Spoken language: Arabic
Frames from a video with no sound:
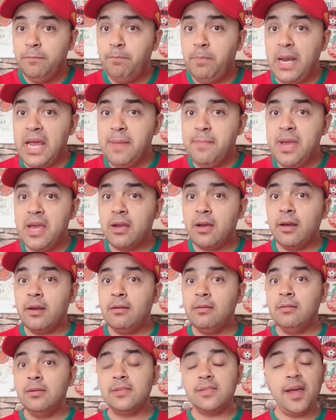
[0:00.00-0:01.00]
بلاي
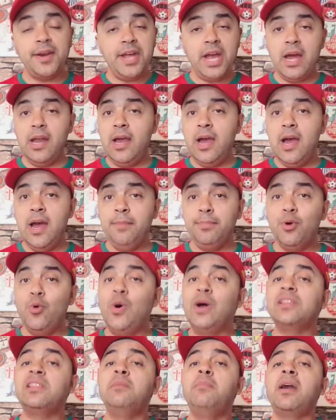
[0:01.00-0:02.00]
ميكر صانع العاب
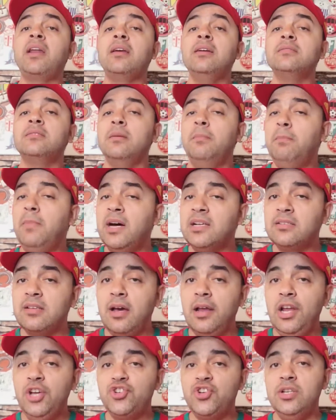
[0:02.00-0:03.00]
وهذا المركز ما
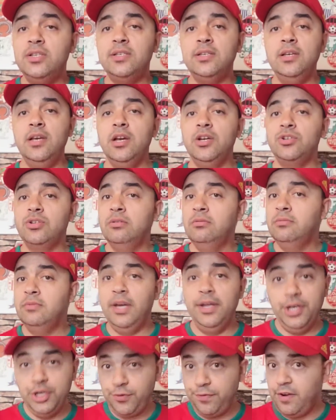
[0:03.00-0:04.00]
صالحش لزياش
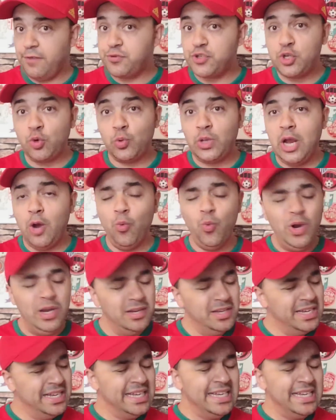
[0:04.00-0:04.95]
يعني شفنا في الشوط الاول